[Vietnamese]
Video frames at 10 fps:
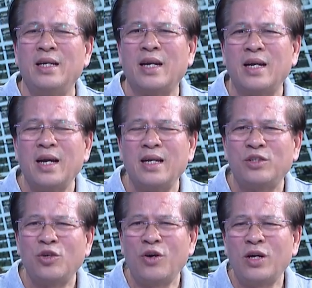Hiện
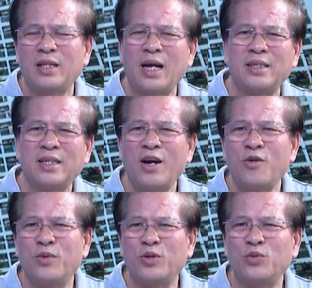nay do tại
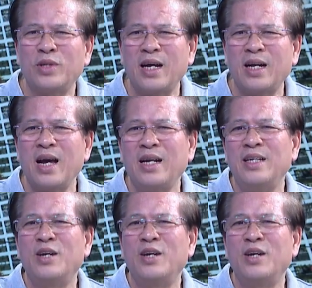sao mà chúng ta khan